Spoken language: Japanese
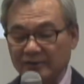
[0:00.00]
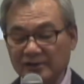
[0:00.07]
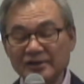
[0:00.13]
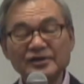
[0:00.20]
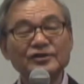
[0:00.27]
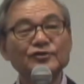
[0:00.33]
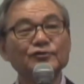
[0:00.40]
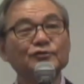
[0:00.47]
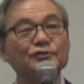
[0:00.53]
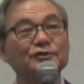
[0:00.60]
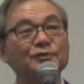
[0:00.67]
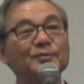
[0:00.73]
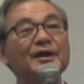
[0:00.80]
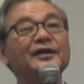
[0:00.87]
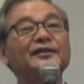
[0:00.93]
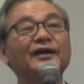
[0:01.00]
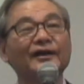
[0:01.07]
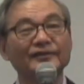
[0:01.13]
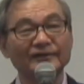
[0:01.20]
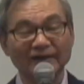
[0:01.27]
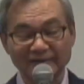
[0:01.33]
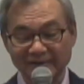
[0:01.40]
22
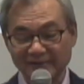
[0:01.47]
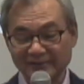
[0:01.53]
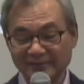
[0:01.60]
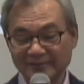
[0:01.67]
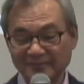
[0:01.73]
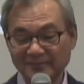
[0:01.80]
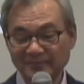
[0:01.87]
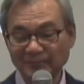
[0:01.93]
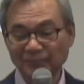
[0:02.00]
メーターあったんです。